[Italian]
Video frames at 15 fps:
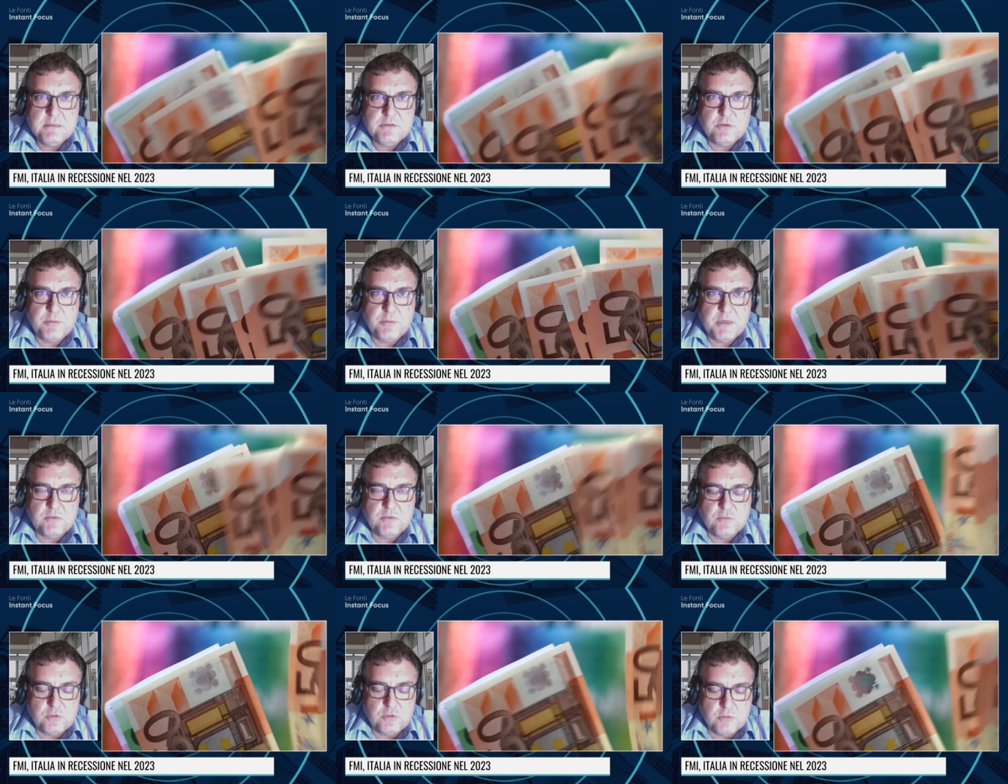
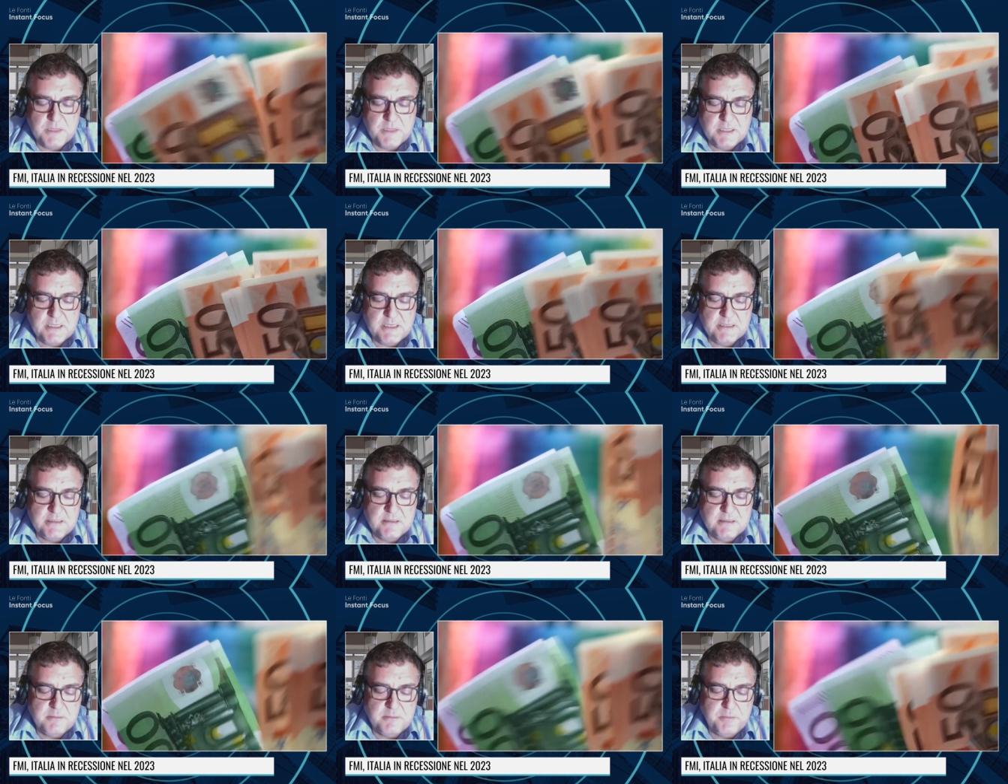soprattutto per i
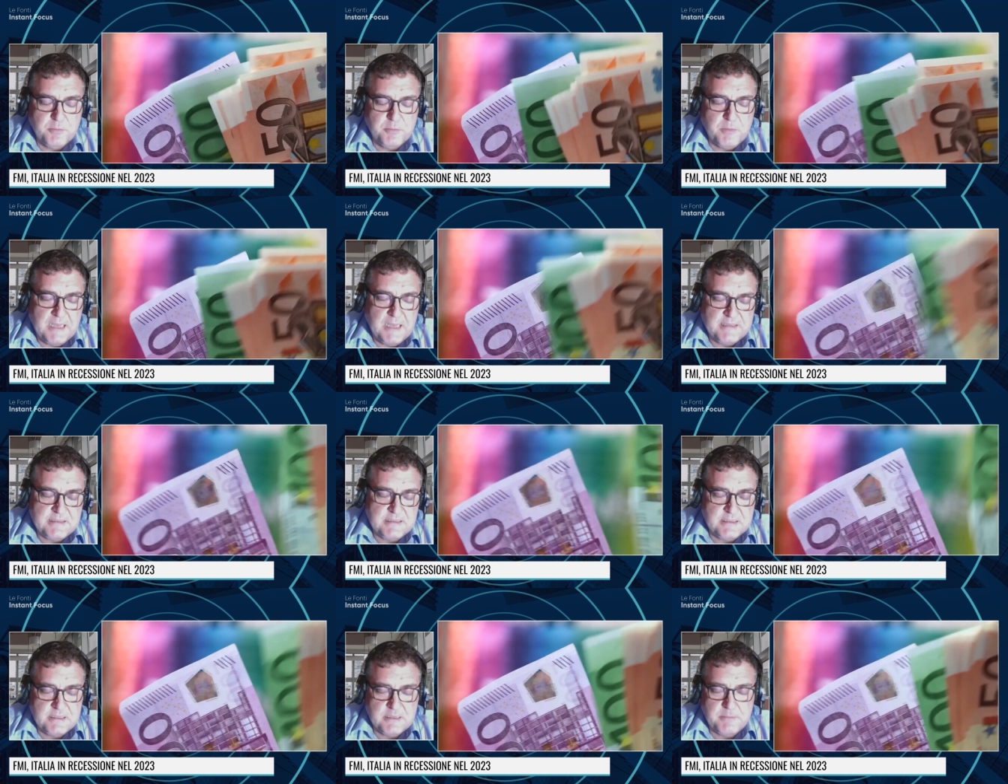redditi più
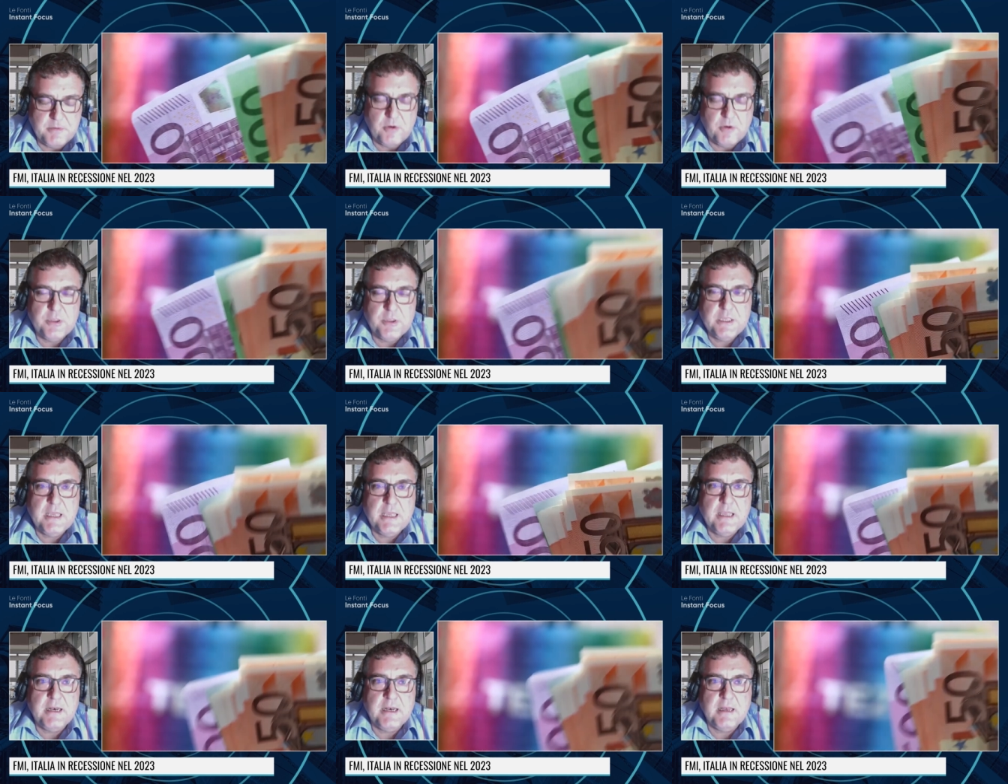bassi, che poi
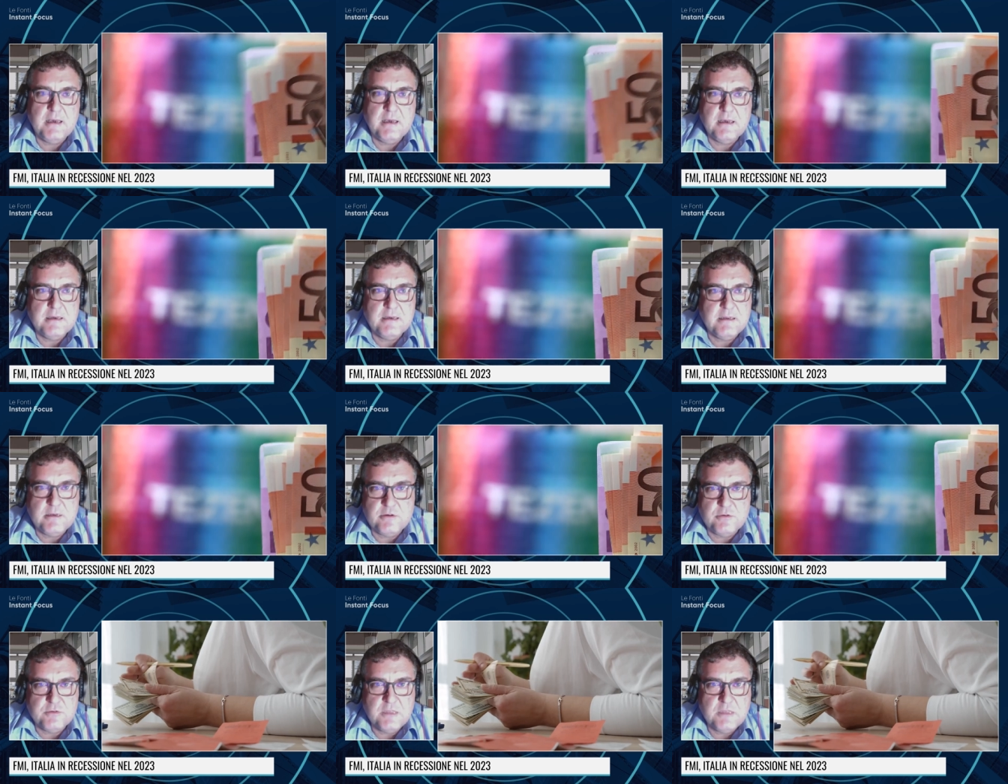è, la, certo.